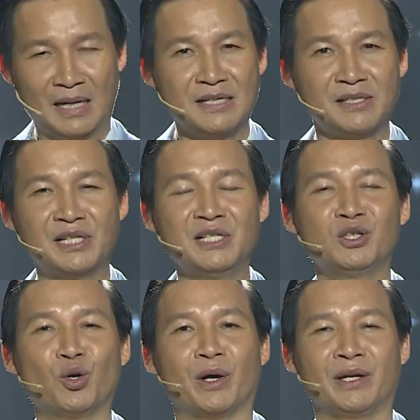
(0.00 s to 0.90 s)
lên 9
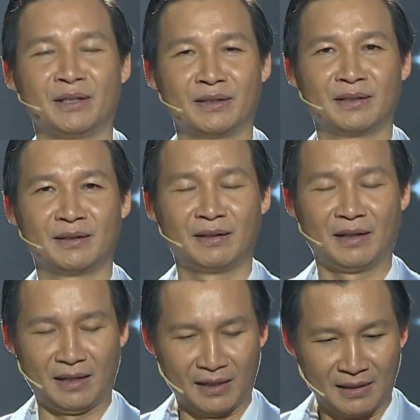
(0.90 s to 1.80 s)
tuổi
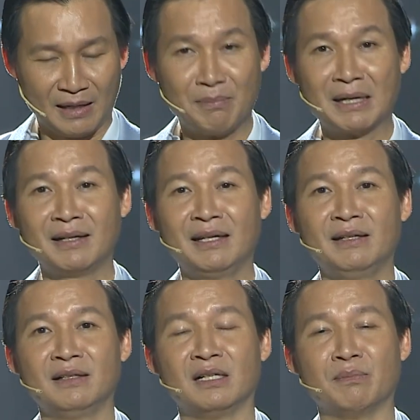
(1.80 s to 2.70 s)
anh đã mất
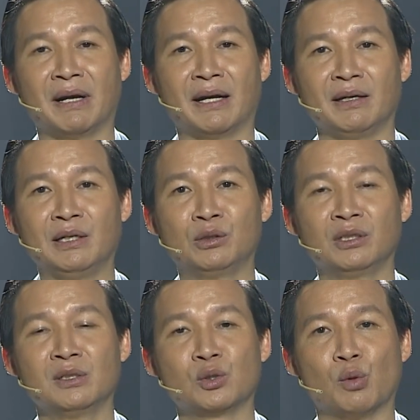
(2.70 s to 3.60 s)
đi người mẹ yêu
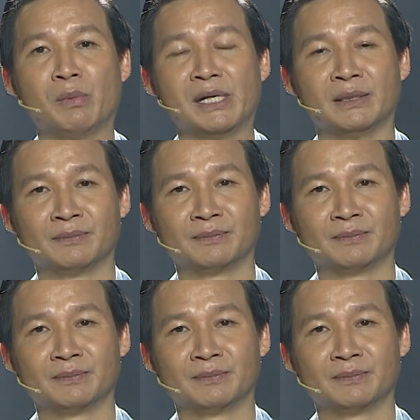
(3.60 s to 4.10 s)
thương của mình